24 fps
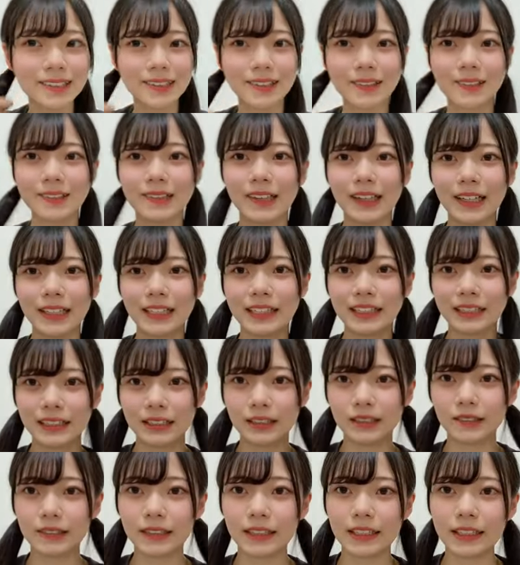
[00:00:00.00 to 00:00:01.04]
そこは
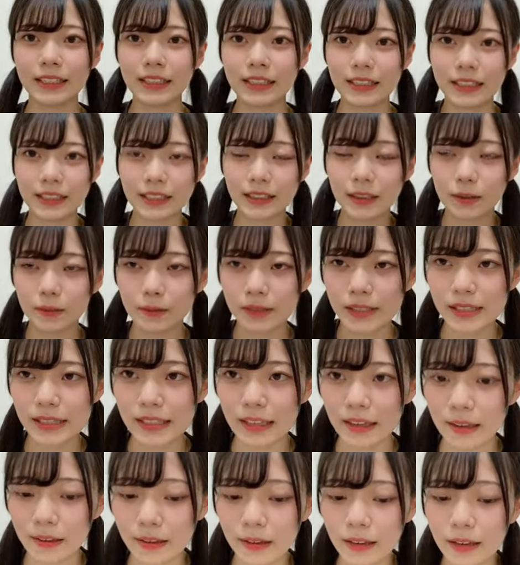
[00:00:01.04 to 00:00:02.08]
そこは気になってます
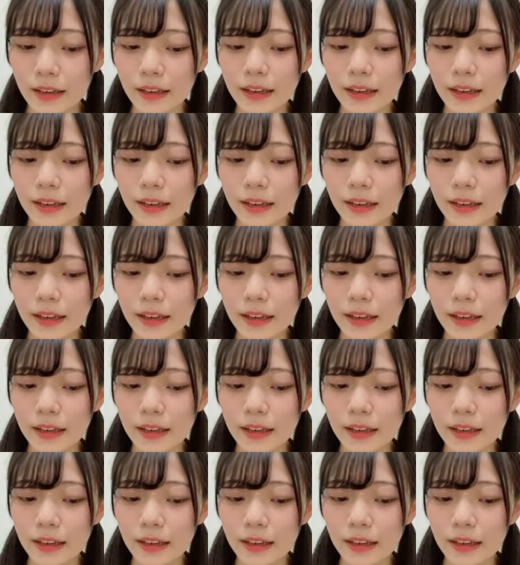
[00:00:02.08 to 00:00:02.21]
ね